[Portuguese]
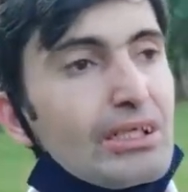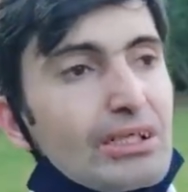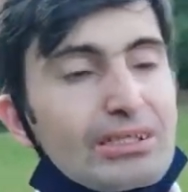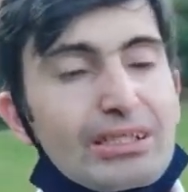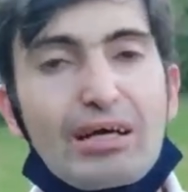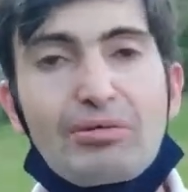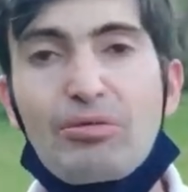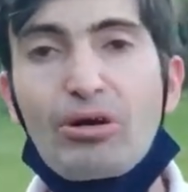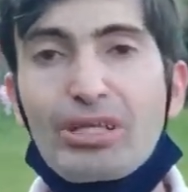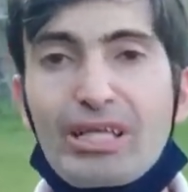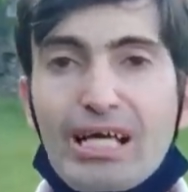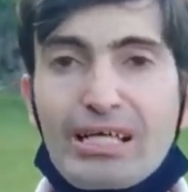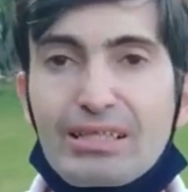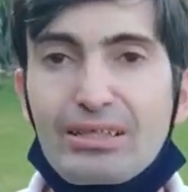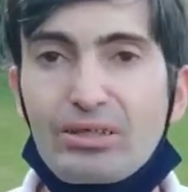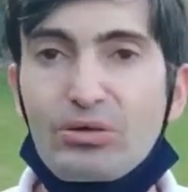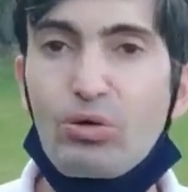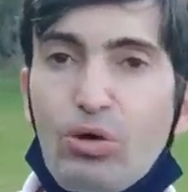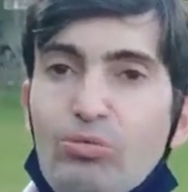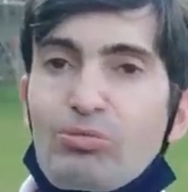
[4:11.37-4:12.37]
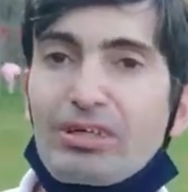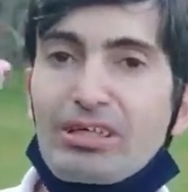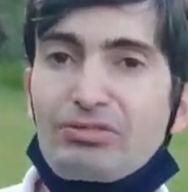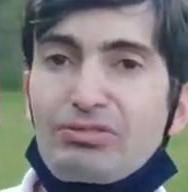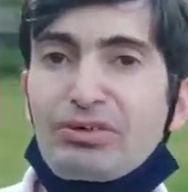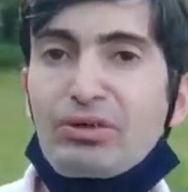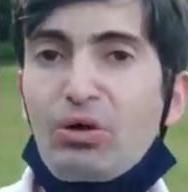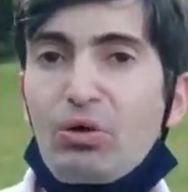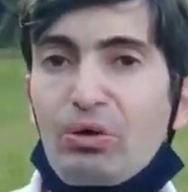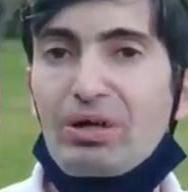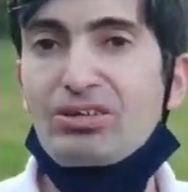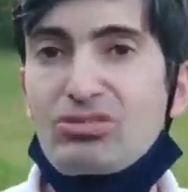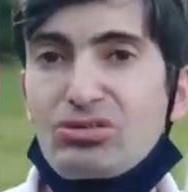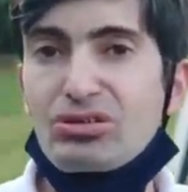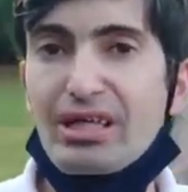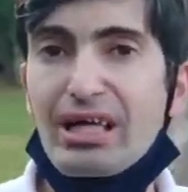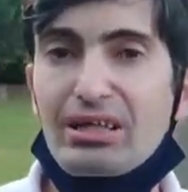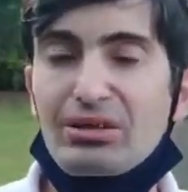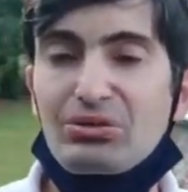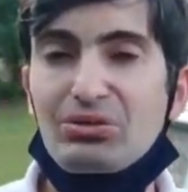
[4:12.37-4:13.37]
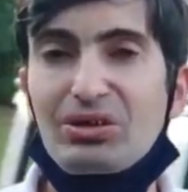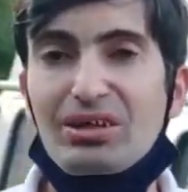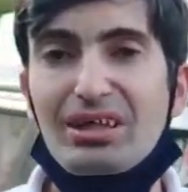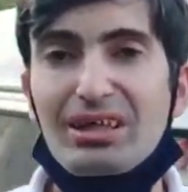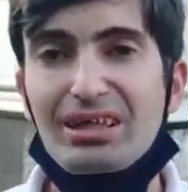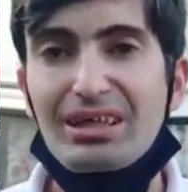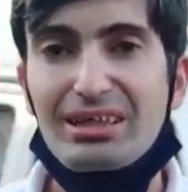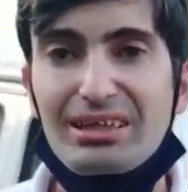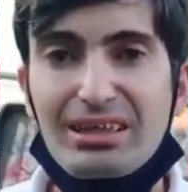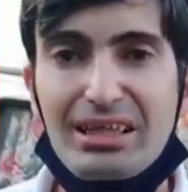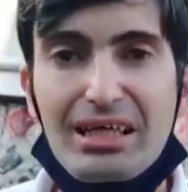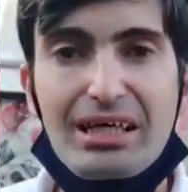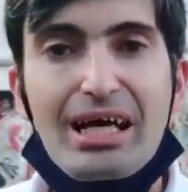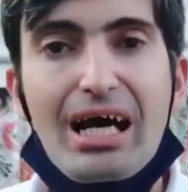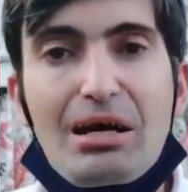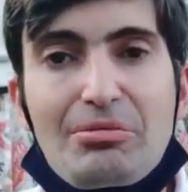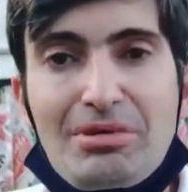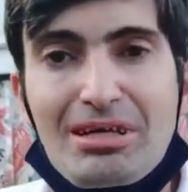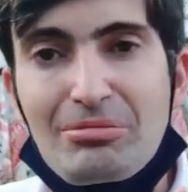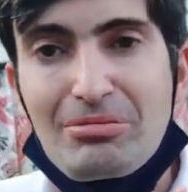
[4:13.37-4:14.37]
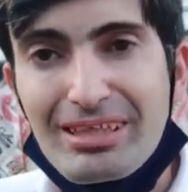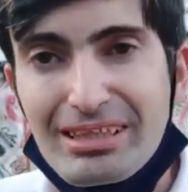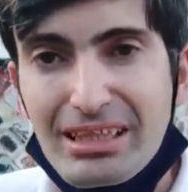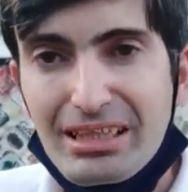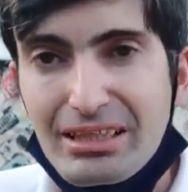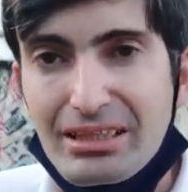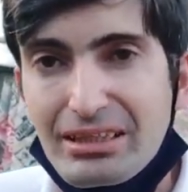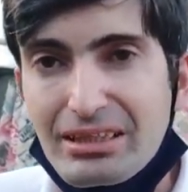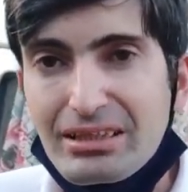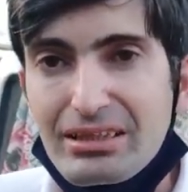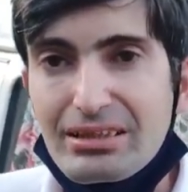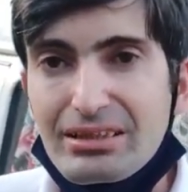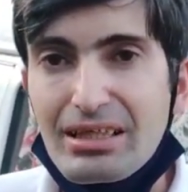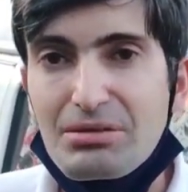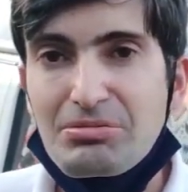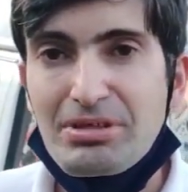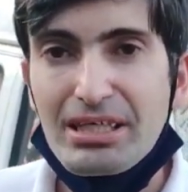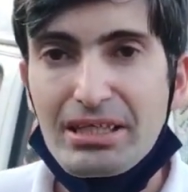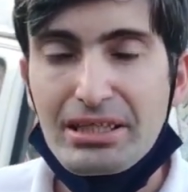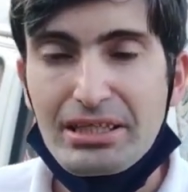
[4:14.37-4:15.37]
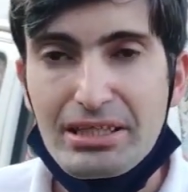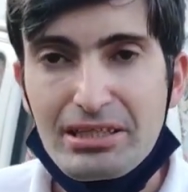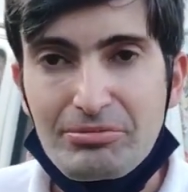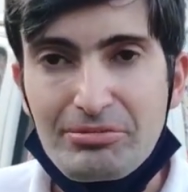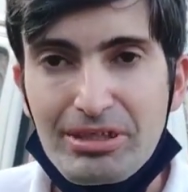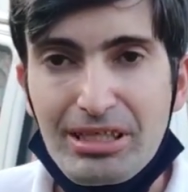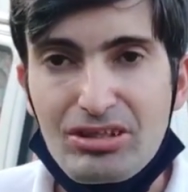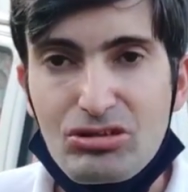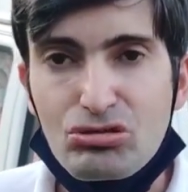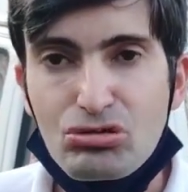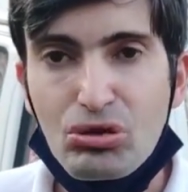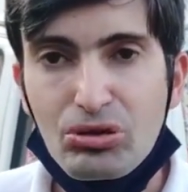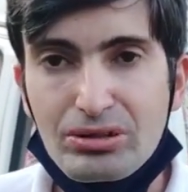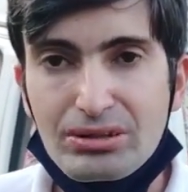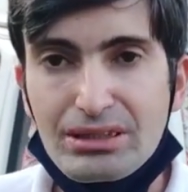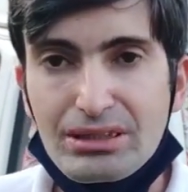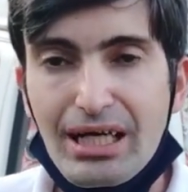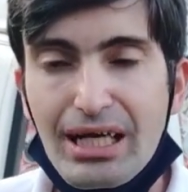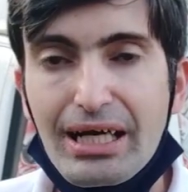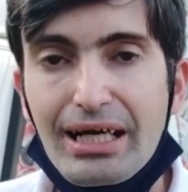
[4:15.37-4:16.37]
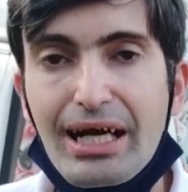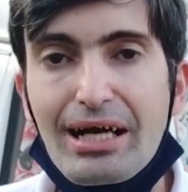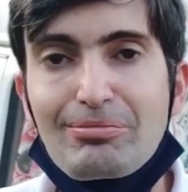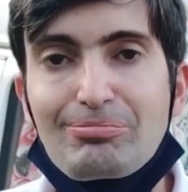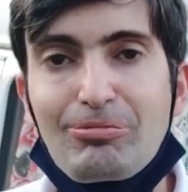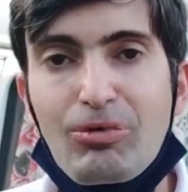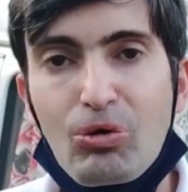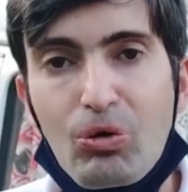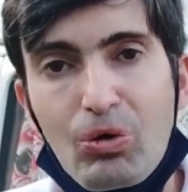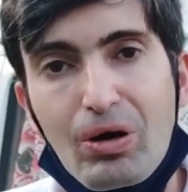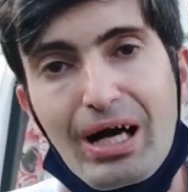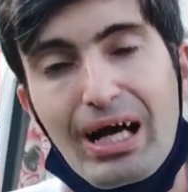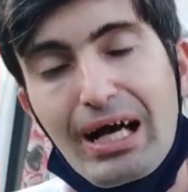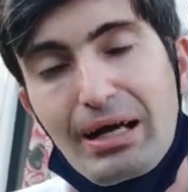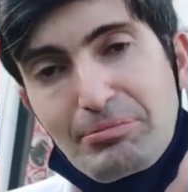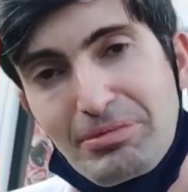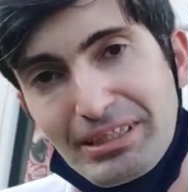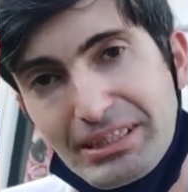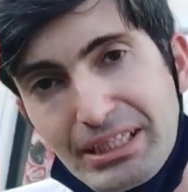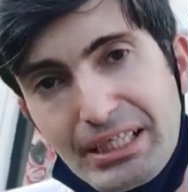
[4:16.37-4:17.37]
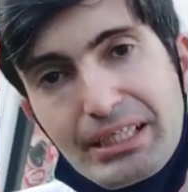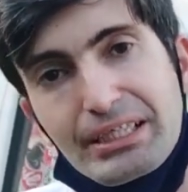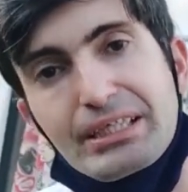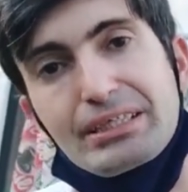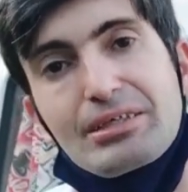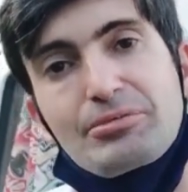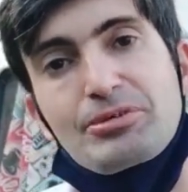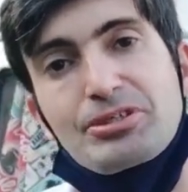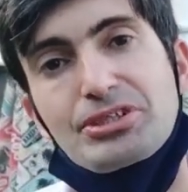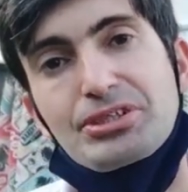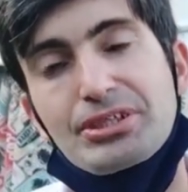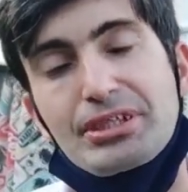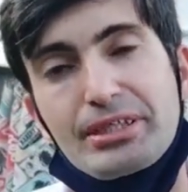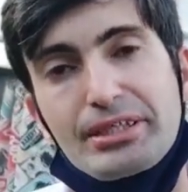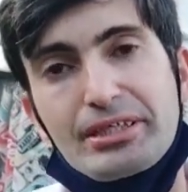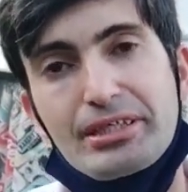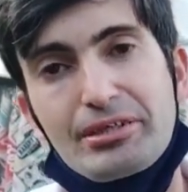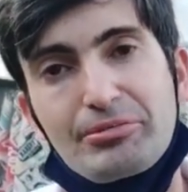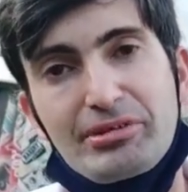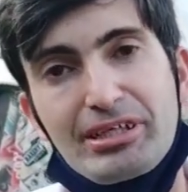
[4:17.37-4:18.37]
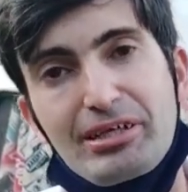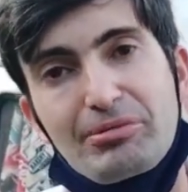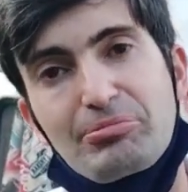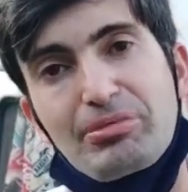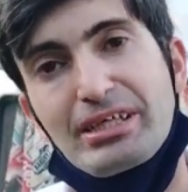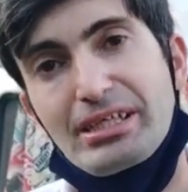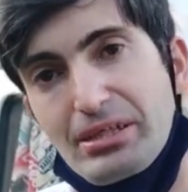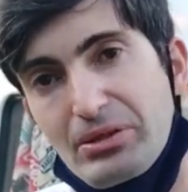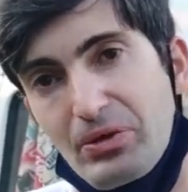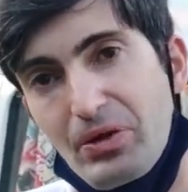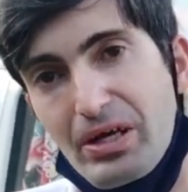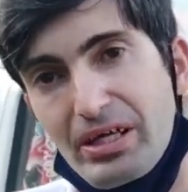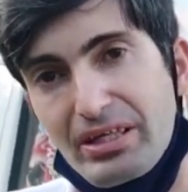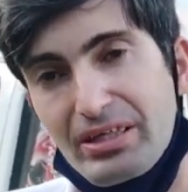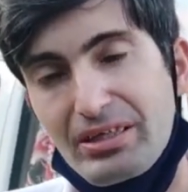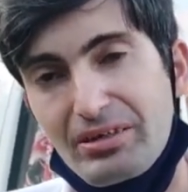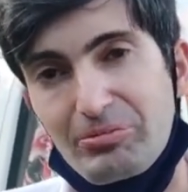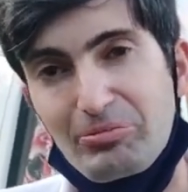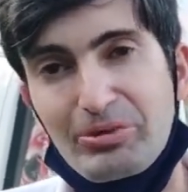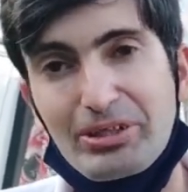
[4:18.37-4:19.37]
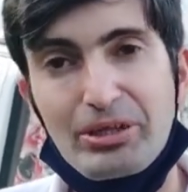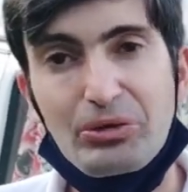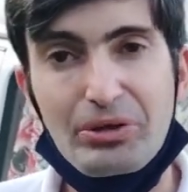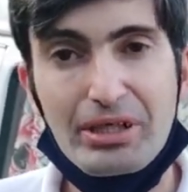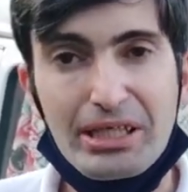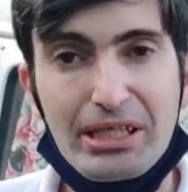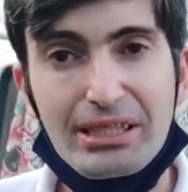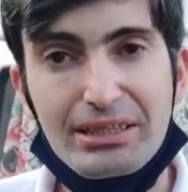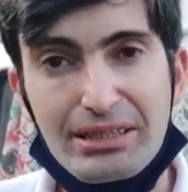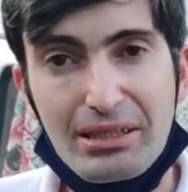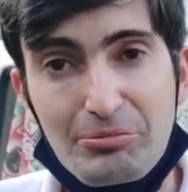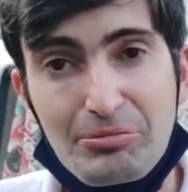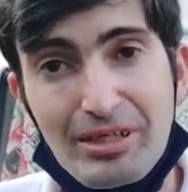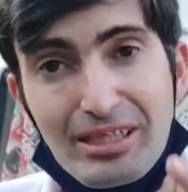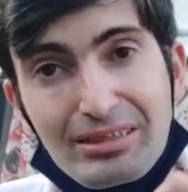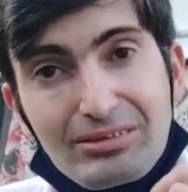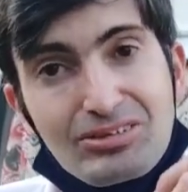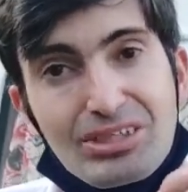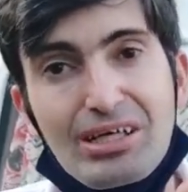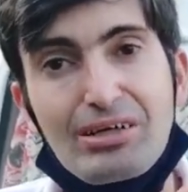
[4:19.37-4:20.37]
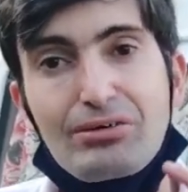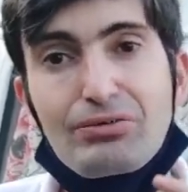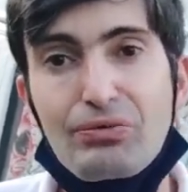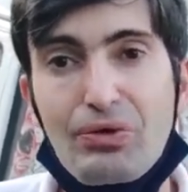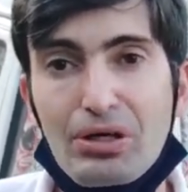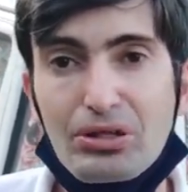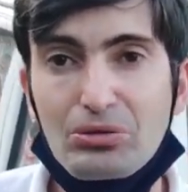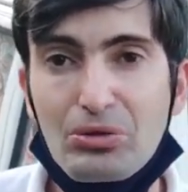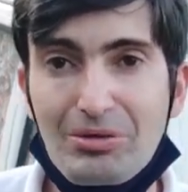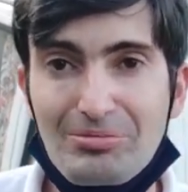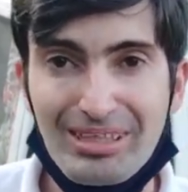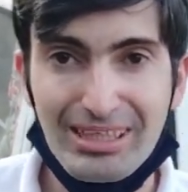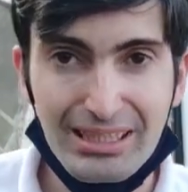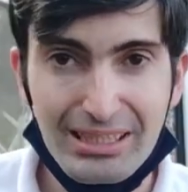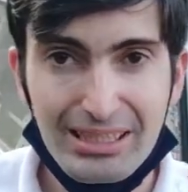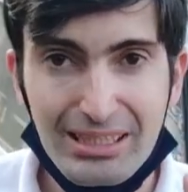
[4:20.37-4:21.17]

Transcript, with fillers: Dá uma olhada como que ficou o resultado. Né? A minha bateria da minha câmera Sony acabou a bateria da bendita câmera bem agora, porque eu queria também tirar foto com a minha